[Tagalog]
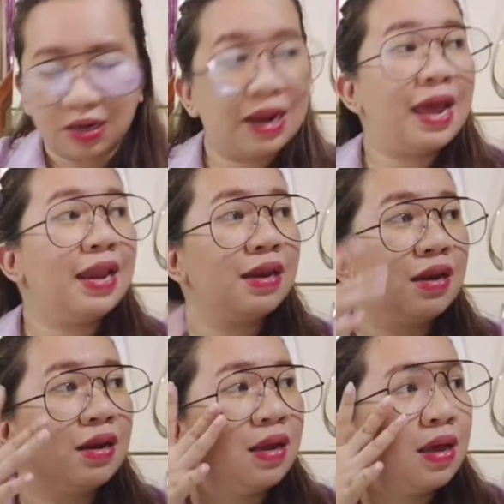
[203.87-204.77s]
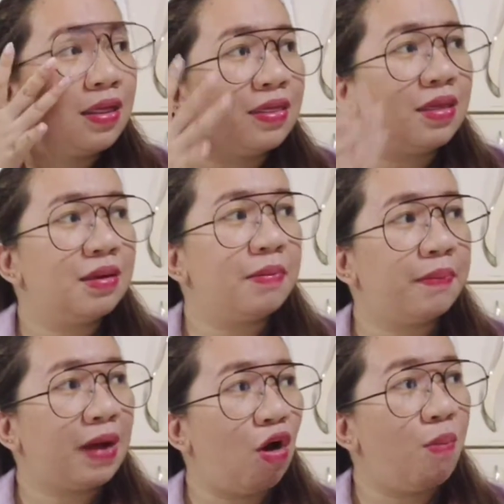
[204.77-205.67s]
Lim,
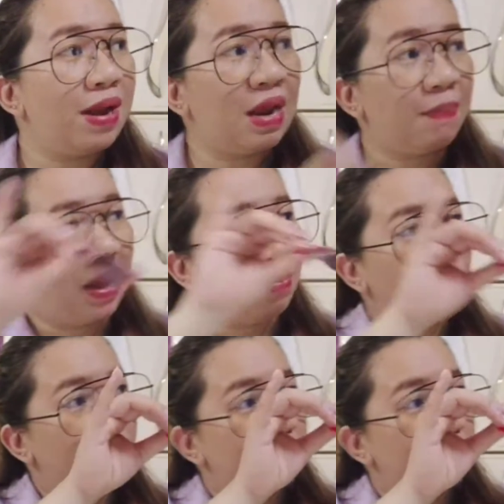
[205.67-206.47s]
kauban niya pag-abot.